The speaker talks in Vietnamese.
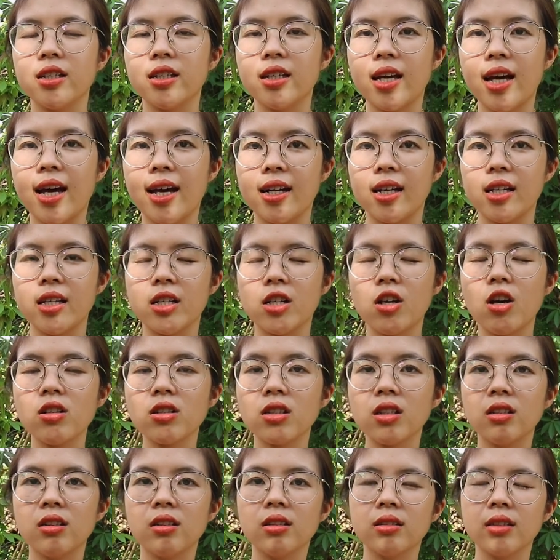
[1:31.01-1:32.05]
nhà thì
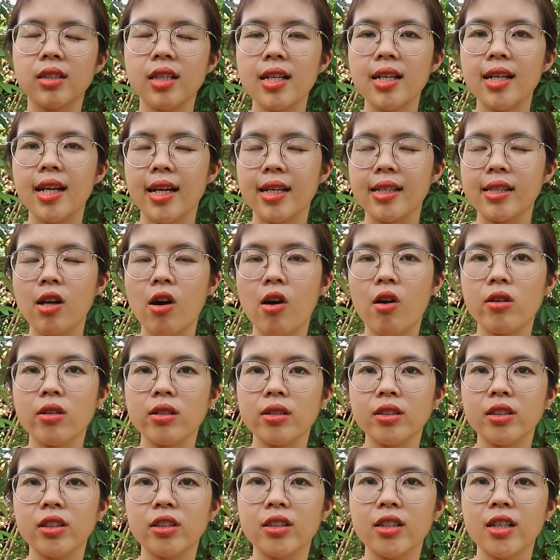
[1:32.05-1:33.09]
có tường với lại
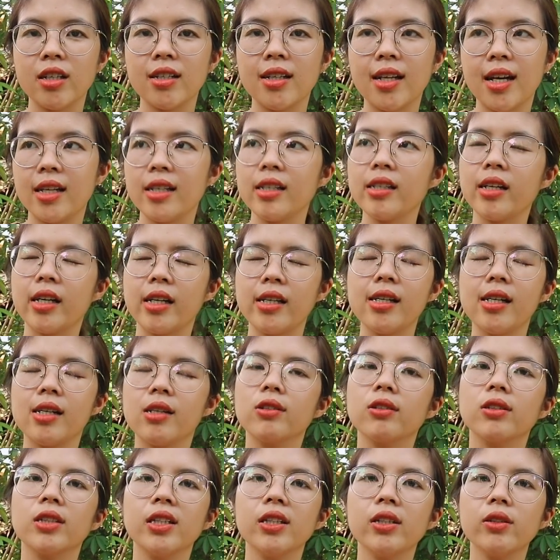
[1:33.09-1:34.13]
ton cho nên là ý nghĩ là